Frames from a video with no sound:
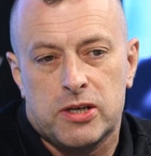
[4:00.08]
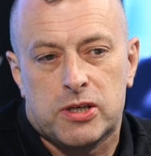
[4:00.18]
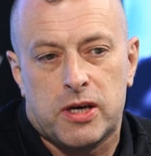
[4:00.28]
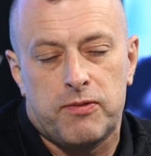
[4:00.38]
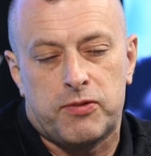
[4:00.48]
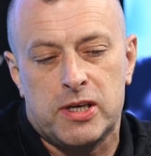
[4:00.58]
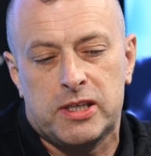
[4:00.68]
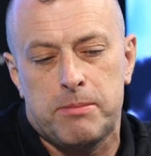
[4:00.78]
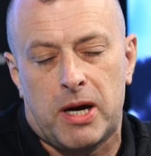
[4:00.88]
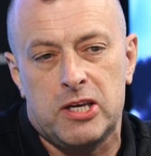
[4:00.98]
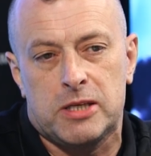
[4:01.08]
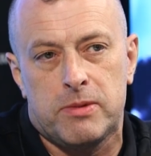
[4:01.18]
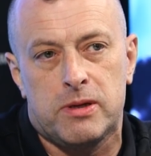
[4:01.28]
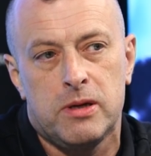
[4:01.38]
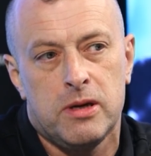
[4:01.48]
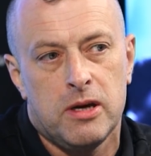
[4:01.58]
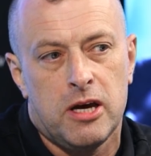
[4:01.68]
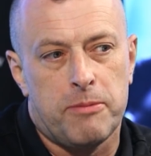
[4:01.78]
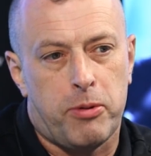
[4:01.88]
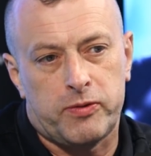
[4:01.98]
widzę, że, że wszystkie mechanizmy
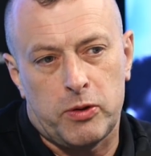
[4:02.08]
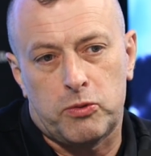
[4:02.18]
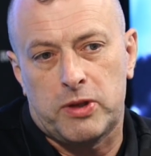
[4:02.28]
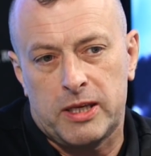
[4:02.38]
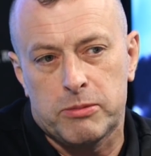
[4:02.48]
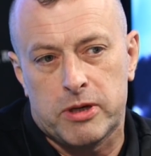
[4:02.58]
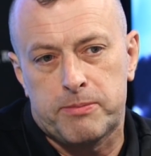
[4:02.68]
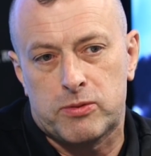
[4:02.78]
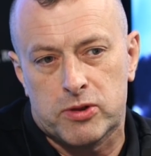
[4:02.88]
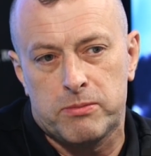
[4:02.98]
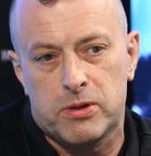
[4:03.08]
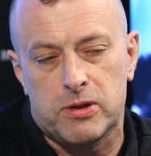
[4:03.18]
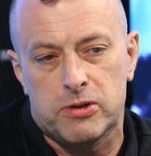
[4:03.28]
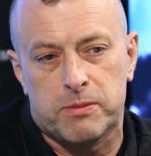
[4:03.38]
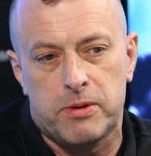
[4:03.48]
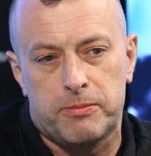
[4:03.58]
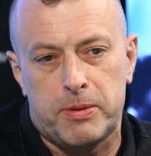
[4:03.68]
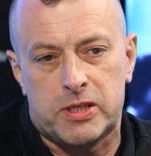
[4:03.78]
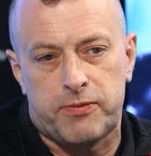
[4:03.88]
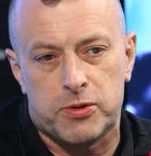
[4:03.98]
poszły w kierunku takim, że po prostu, żeby,
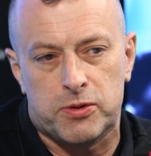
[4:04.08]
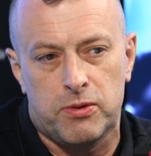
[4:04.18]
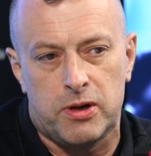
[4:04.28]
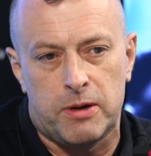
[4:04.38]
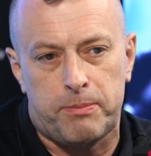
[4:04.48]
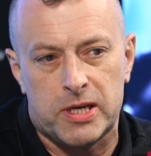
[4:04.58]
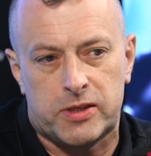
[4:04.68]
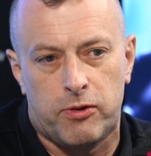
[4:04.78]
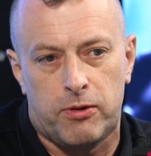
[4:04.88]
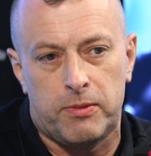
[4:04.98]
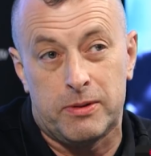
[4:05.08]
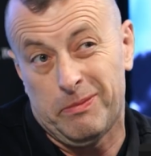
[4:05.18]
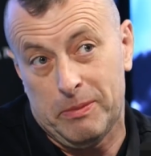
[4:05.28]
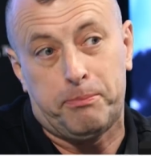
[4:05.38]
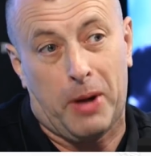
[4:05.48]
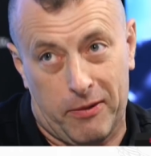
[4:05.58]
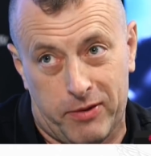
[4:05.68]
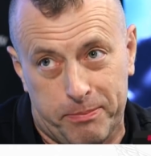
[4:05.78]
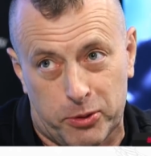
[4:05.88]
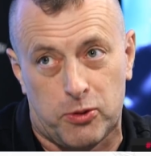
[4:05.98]
żeby PiS stworzył państwo
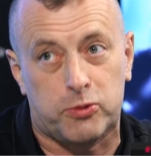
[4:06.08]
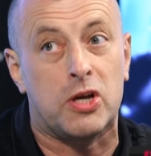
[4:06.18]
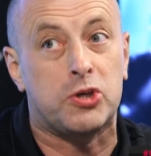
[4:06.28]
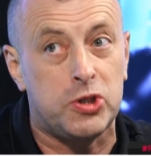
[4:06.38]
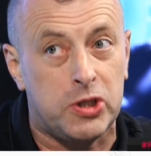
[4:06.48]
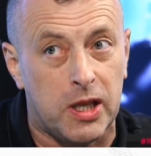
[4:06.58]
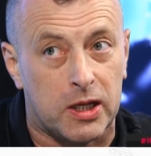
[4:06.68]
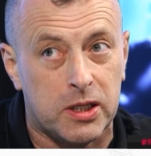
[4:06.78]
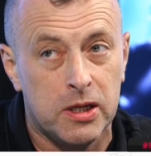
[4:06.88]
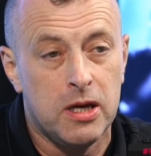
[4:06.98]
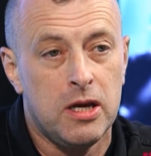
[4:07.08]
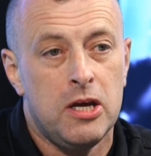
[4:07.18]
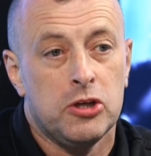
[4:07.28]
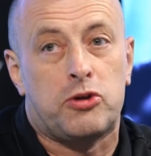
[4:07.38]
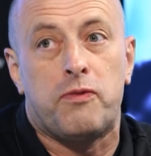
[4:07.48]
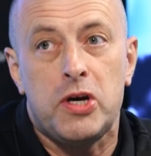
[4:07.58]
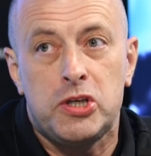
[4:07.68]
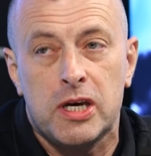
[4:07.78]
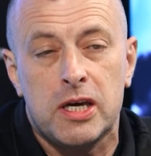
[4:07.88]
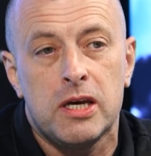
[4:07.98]
prawa i porządku na 30 lat. Czy to
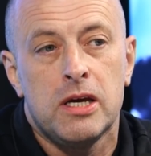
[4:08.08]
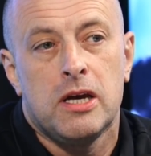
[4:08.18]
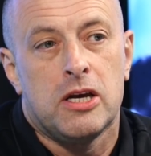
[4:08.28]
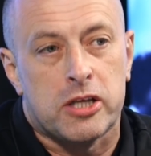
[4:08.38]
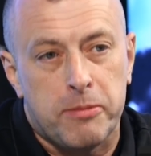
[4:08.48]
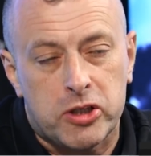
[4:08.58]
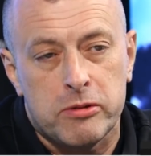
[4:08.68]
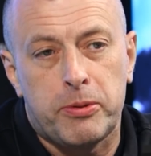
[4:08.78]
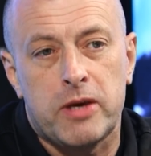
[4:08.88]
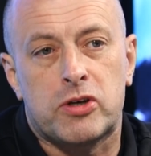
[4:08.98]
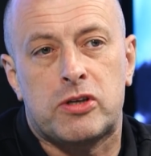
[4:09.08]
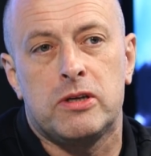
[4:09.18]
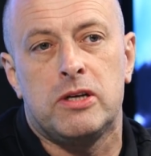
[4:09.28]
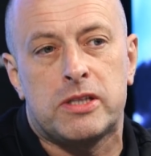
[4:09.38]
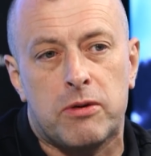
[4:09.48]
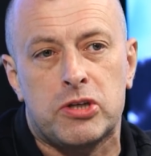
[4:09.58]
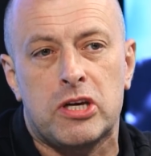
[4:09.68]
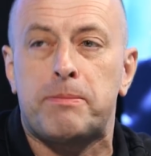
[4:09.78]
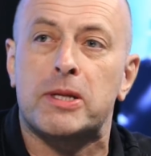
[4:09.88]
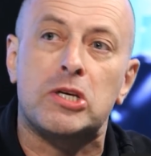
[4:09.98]
wyjdzie? Zobaczymy, ponieważ cały
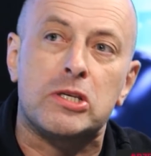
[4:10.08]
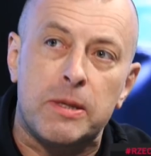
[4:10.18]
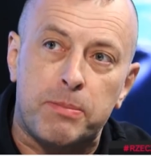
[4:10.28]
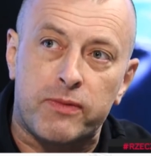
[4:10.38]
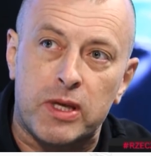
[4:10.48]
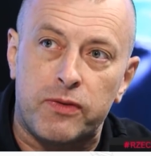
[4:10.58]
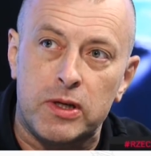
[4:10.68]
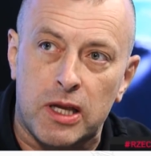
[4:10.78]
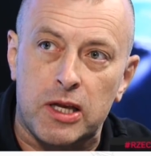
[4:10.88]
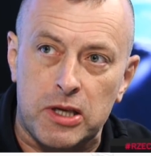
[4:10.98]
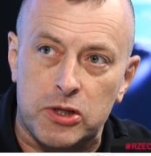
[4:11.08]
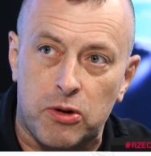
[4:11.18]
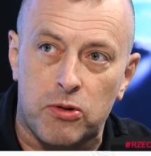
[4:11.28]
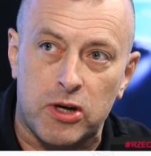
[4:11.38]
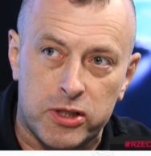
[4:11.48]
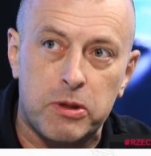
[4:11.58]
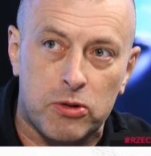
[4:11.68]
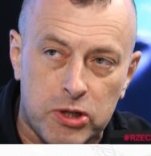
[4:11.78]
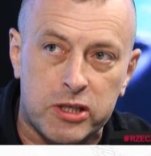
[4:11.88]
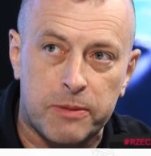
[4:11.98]
szczęście ta partia się sypie w tej chwili na naszych oczach.
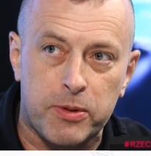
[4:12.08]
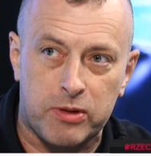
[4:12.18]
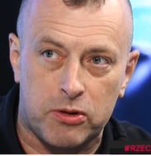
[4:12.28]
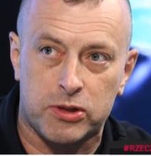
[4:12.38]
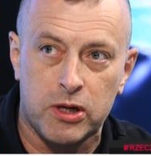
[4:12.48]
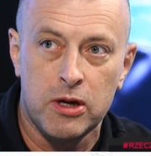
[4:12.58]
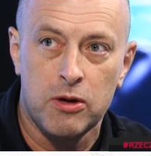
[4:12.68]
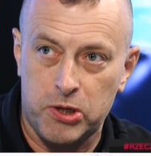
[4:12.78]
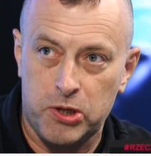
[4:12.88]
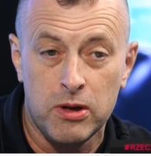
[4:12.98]
Sam troszeczkę po prostu jakoś